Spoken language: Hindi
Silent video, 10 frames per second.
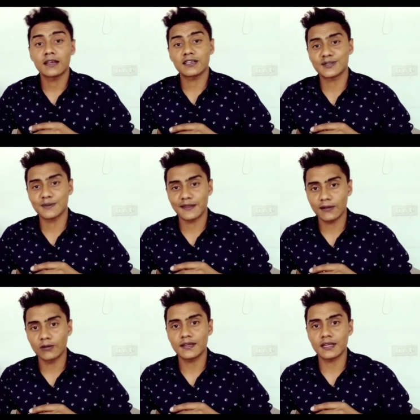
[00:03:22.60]
किसी बंदे
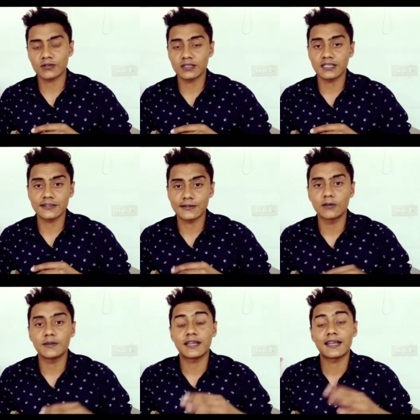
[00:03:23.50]
को भेजा उसने किसी
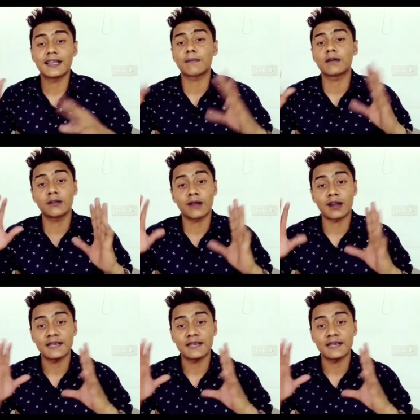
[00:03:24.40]
को भेजा यानी आपके द्वारा